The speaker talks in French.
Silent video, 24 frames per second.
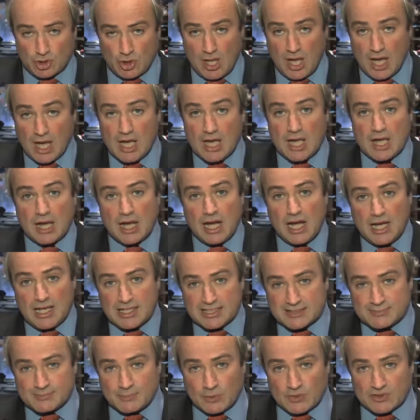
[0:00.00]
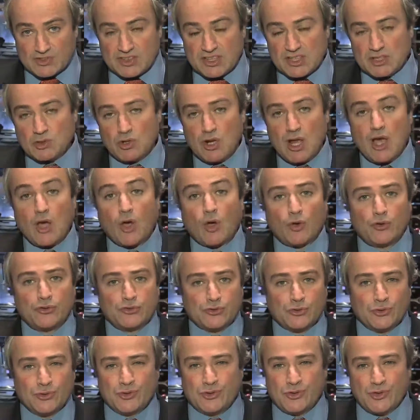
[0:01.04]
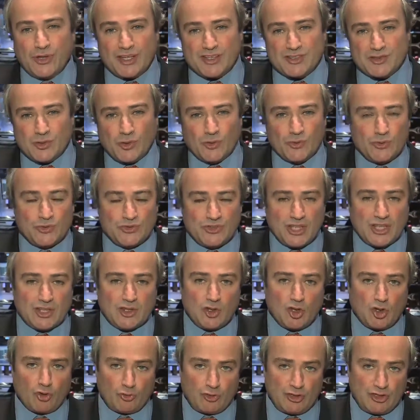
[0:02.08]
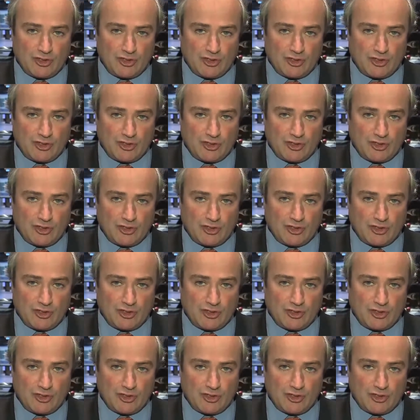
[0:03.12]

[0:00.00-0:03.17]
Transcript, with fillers: Cela laisse penser que la restructuration du secteur